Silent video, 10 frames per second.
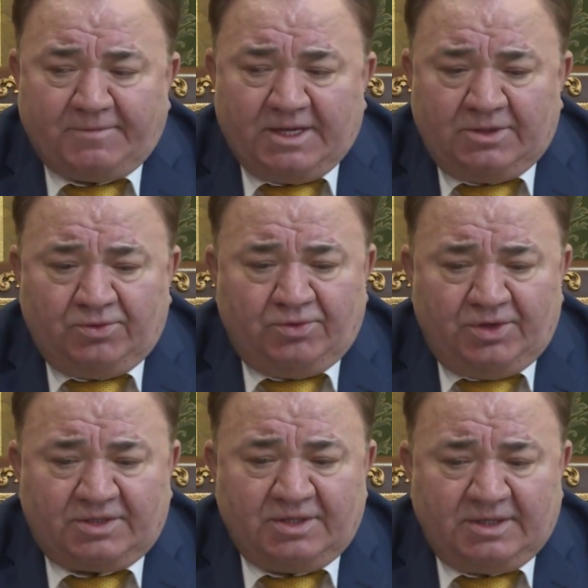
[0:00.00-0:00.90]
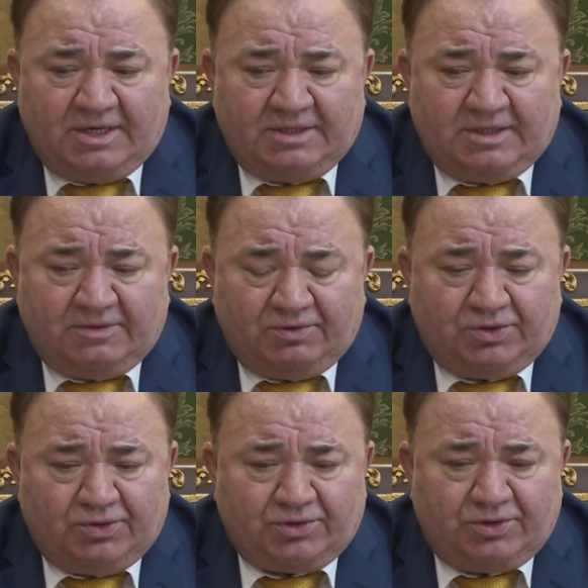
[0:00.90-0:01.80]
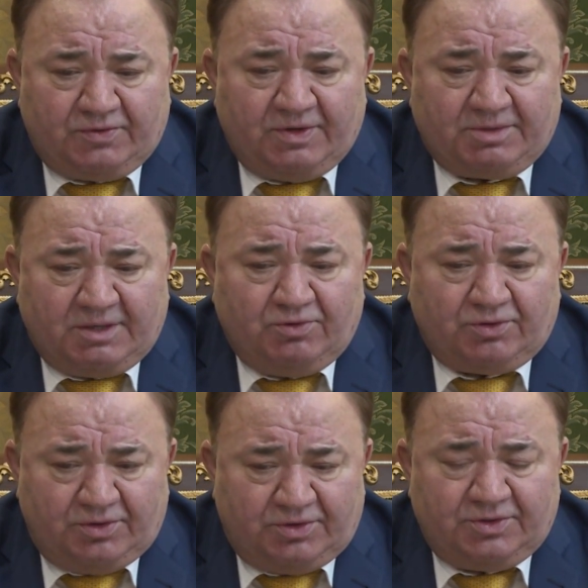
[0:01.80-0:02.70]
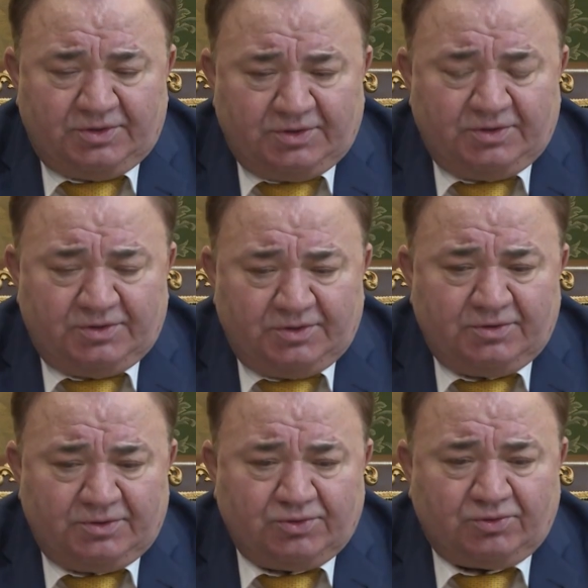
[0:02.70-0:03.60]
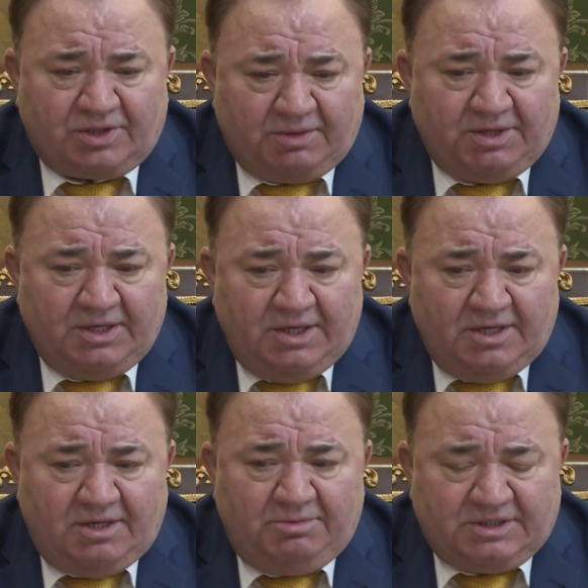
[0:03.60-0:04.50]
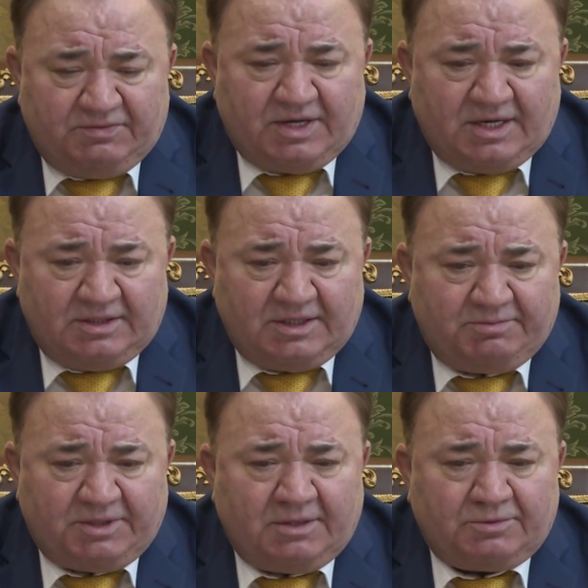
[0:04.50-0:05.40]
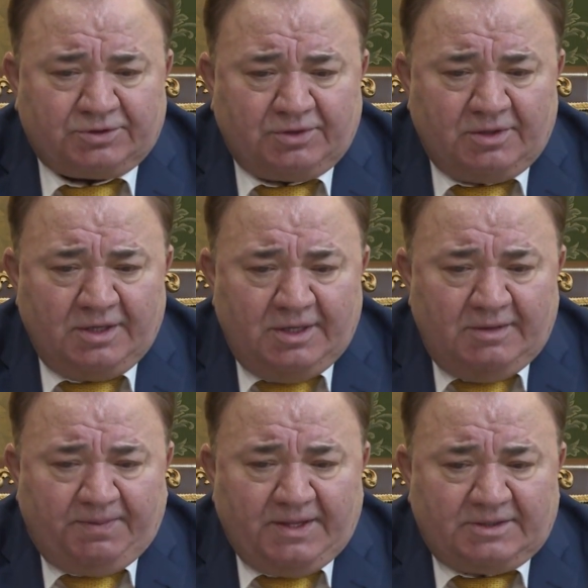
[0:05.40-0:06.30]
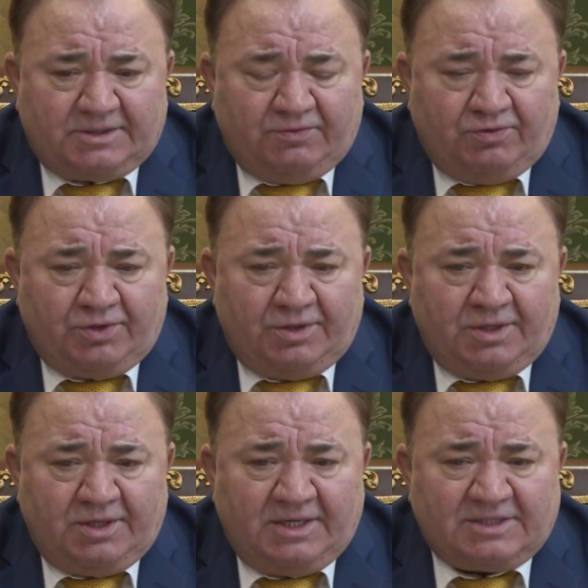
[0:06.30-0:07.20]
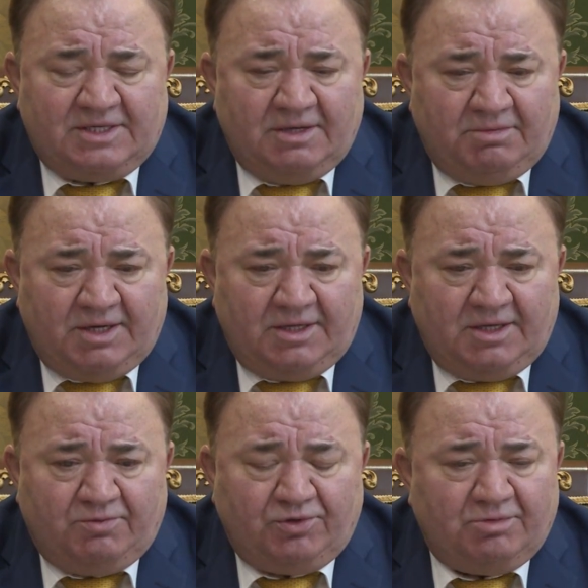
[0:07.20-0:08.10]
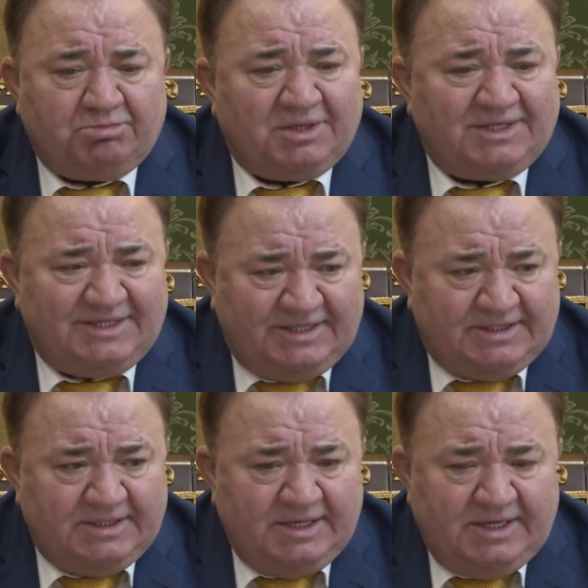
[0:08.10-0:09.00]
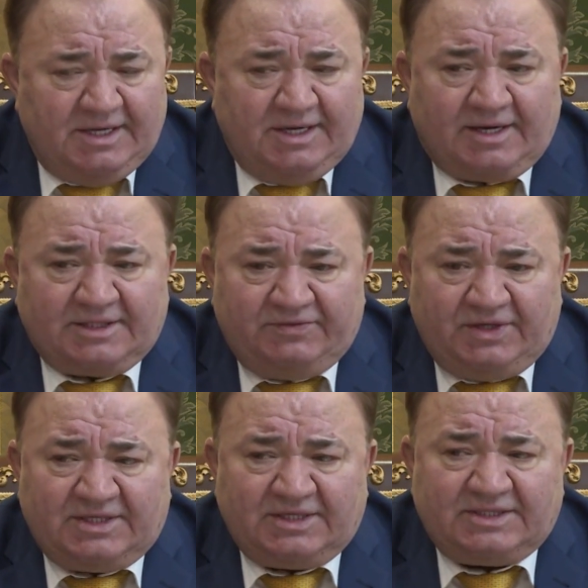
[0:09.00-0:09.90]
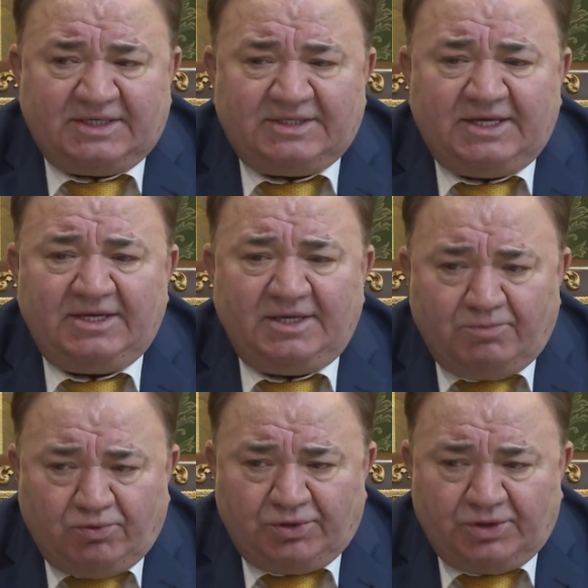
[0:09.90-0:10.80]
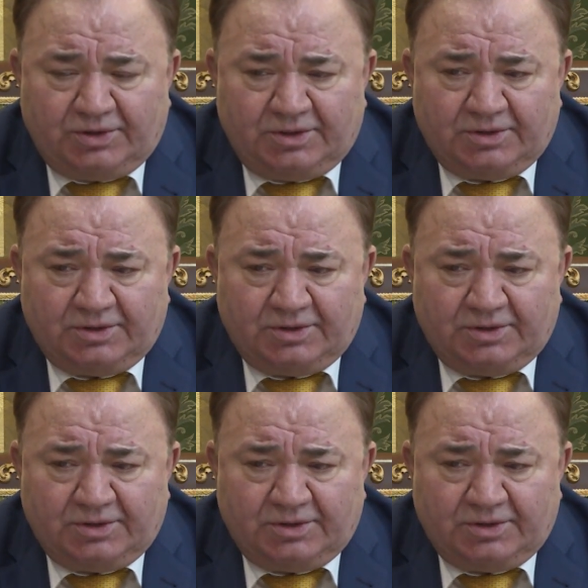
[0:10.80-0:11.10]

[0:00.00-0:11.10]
но ну, это надо вот точно вам работать э, сутками и без выходных. Потому что сегодня, если мы не будем платить, развития сетей не будет.